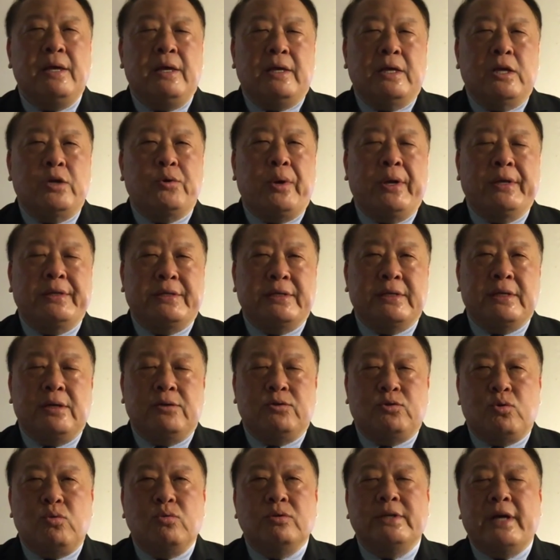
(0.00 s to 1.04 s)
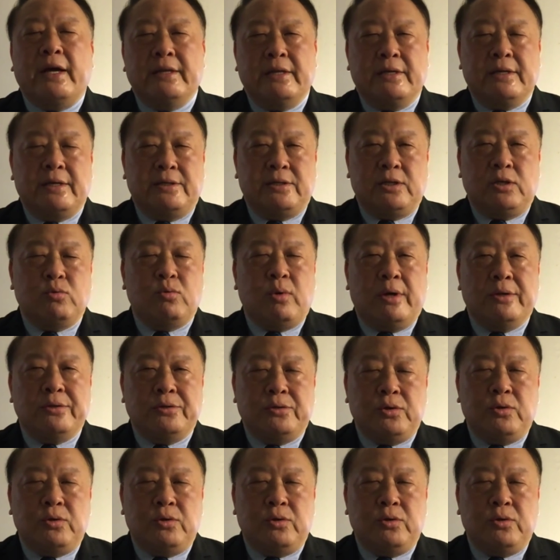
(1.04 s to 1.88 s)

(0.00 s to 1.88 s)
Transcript: 因为这个中战这个情况，